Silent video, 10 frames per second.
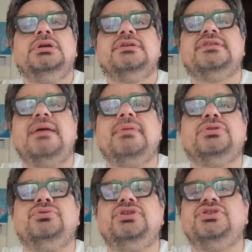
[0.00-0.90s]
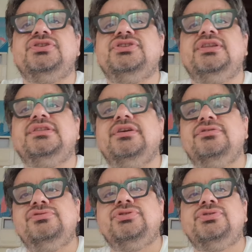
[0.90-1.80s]
Sabato 17
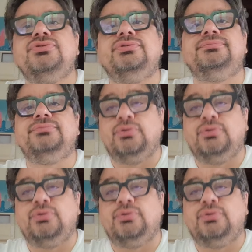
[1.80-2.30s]
agosto,